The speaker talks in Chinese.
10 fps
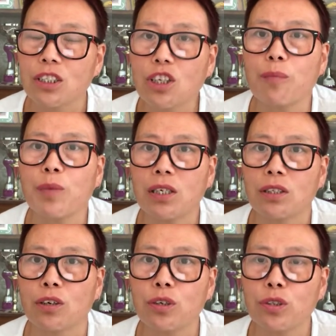生
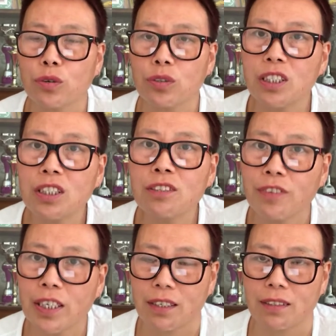命有一种
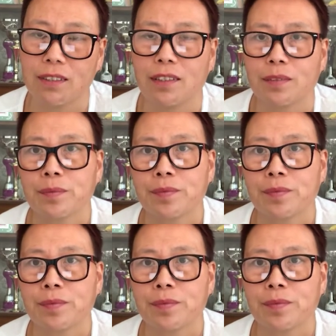敬畏的心。